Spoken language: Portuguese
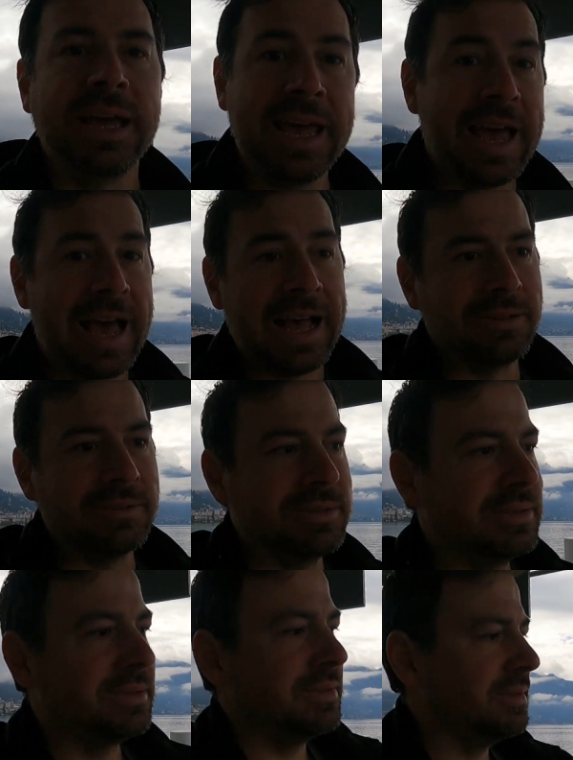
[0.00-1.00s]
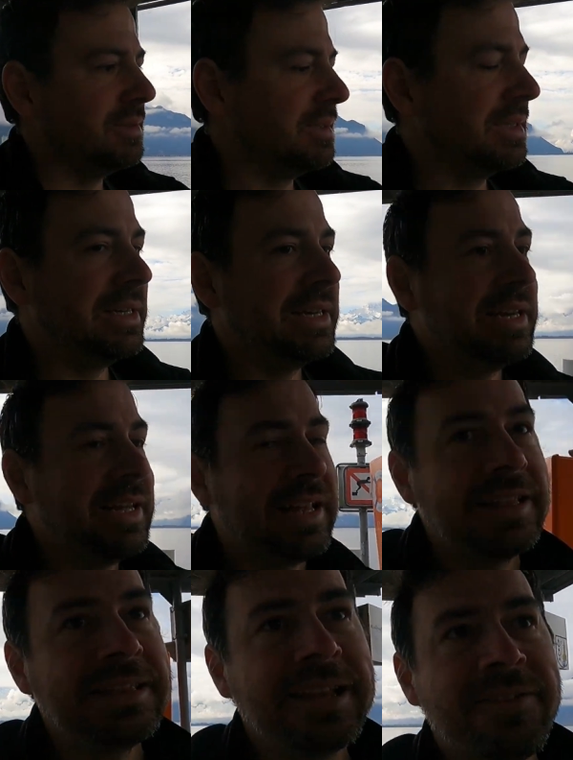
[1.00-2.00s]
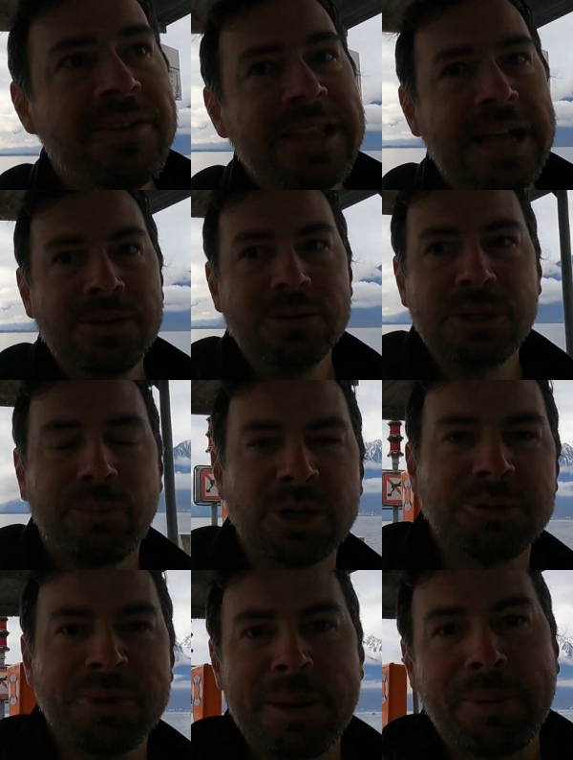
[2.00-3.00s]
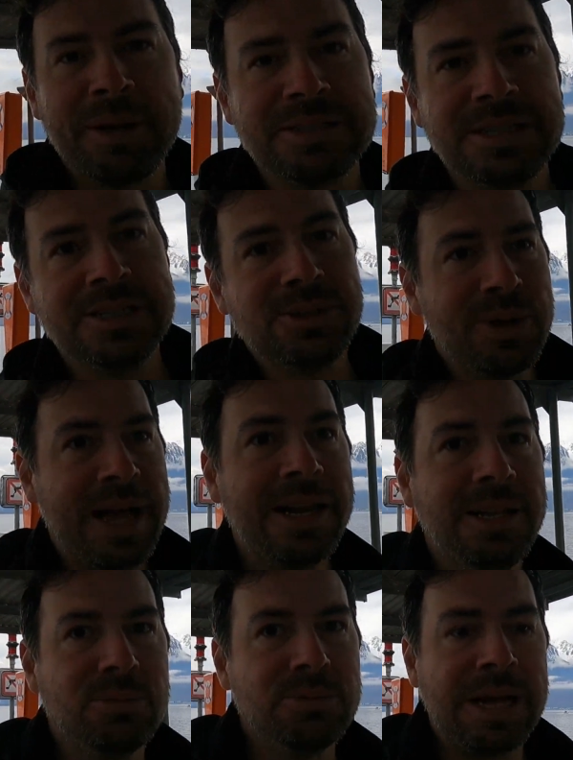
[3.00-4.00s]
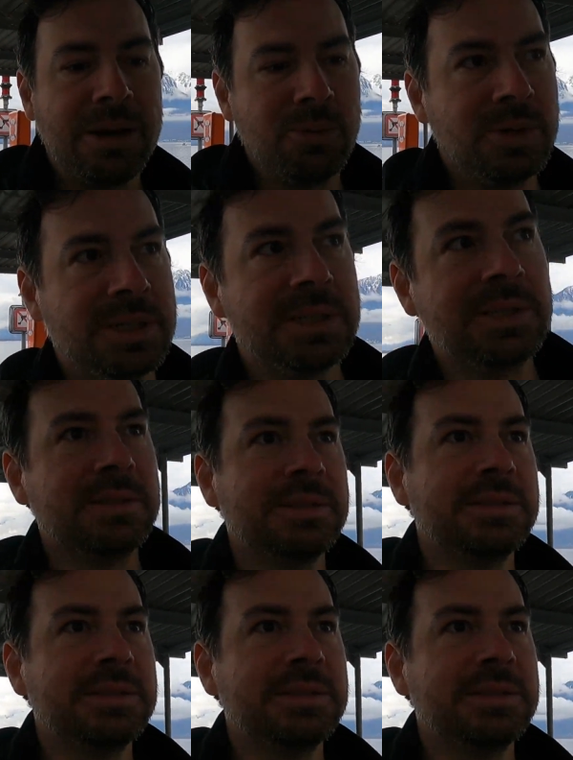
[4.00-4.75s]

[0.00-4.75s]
É errado. Na verdade, não se pode pegar plantinha de lugar nenhum da rua, né?